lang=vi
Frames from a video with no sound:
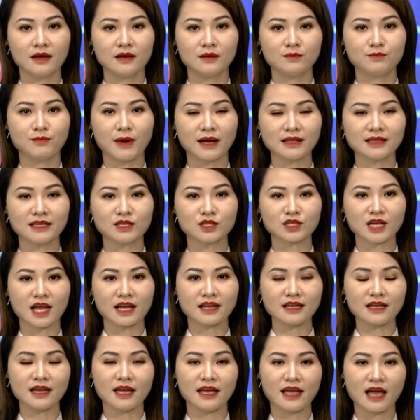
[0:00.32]
Bản tin
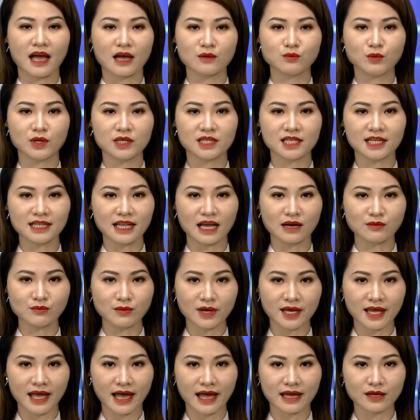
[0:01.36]
sáng ngày 29 tháng
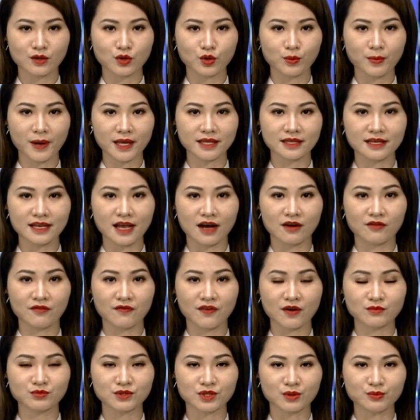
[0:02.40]
12 của Ban chỉ đạo
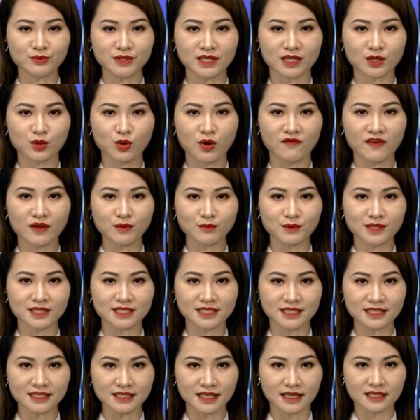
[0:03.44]
phòng chống dịch
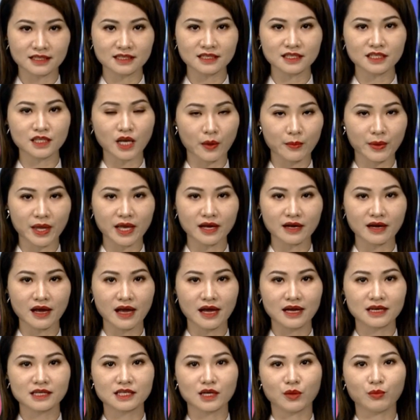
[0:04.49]
COVID-19 tỉnh cho biết,
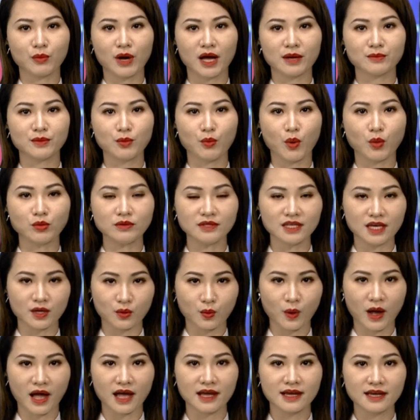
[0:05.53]
trong 24 giờ
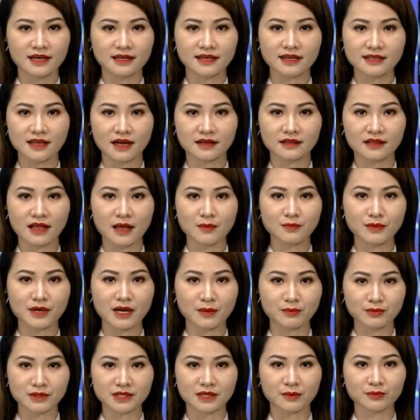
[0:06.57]
qua, ghi nhận thêm
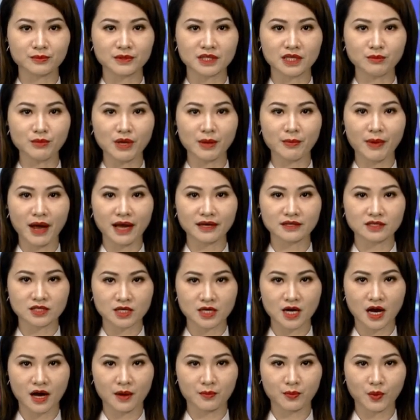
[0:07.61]
593
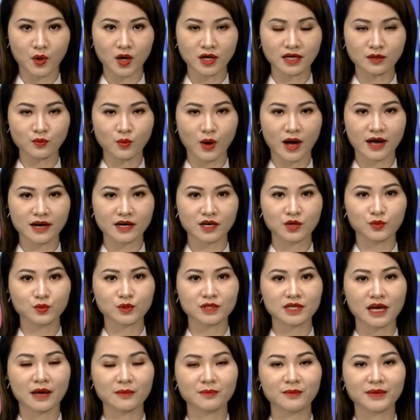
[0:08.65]
trường hợp có kết quả
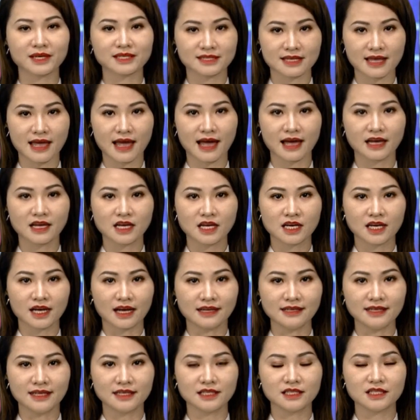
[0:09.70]
real-time PCR
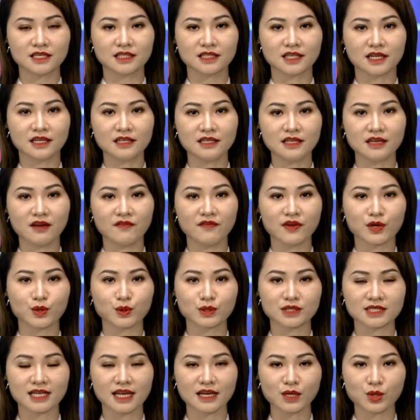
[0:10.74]
khẳng định dương tính với
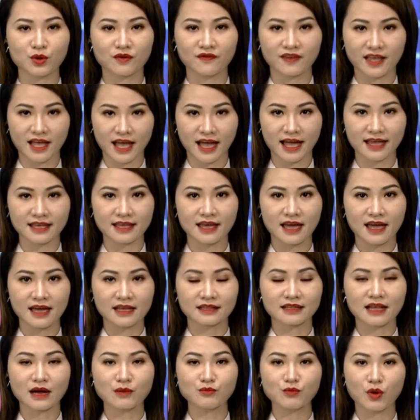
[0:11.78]
virus SARS-CoV-2,
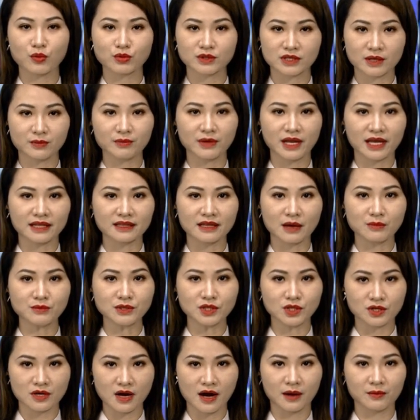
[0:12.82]
tăng 108
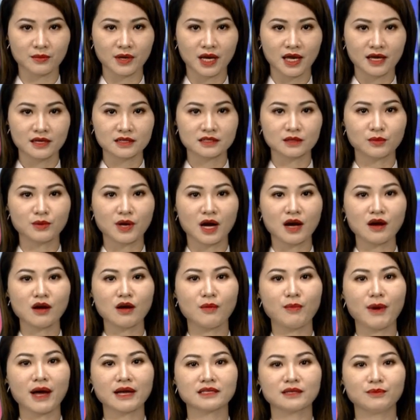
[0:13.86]
trường hợp, trong đó
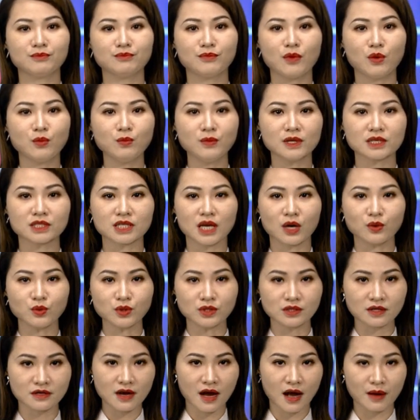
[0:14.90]
có 346
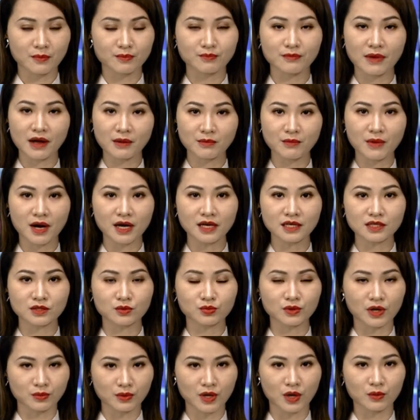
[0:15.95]
trường hợp mắc mới
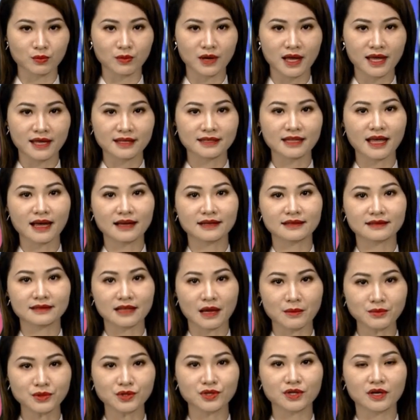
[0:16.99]
trong cộng đồng, tăng
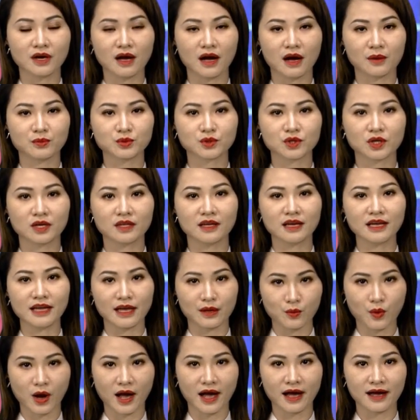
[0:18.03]
8 trường hợp so với
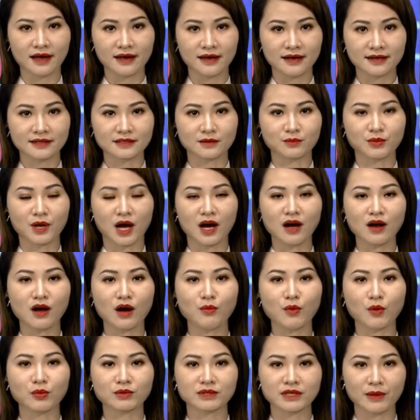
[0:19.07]
ngày qua, trong đó có
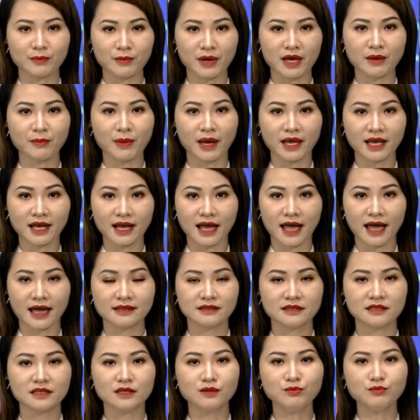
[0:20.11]
107 ca
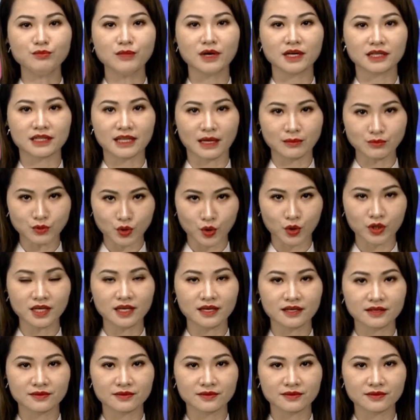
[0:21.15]
dưới 18 tuổi.